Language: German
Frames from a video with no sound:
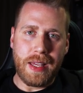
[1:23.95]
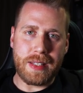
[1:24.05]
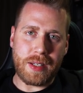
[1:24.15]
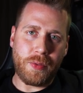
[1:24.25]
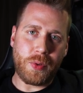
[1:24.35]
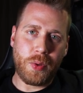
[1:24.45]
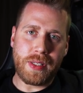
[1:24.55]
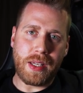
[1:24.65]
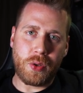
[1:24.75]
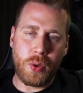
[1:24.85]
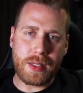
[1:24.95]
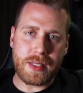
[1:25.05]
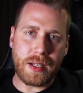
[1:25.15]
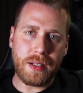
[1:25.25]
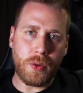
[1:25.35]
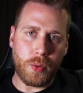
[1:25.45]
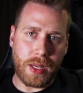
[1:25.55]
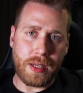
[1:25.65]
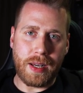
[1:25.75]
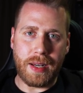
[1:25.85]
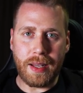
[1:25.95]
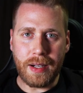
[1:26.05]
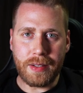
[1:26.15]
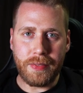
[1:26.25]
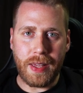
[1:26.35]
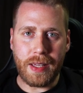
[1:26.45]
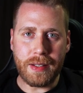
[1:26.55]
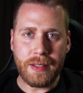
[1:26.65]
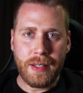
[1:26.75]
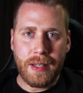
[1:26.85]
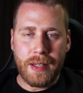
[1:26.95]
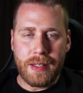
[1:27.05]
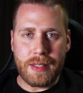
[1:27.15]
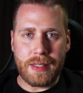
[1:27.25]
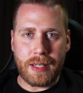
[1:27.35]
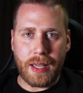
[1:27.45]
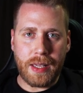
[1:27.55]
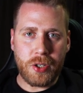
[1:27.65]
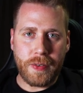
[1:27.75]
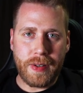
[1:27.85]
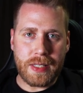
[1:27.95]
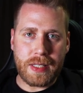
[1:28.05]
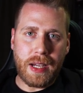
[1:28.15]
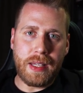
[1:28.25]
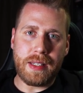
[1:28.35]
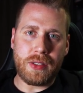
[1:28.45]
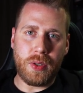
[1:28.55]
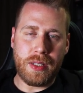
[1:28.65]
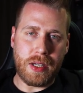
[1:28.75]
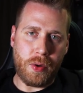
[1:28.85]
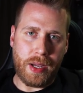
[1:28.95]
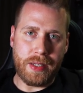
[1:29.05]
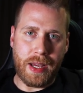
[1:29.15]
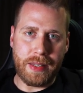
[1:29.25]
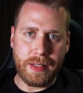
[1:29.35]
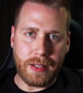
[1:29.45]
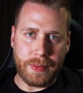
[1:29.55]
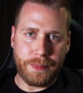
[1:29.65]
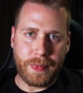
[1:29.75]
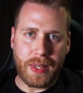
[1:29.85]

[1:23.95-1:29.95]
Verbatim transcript: ist aufgrund der kürzeren oder der längeren Wege die Drehgeschwindigkeit natürlich auch eine andere,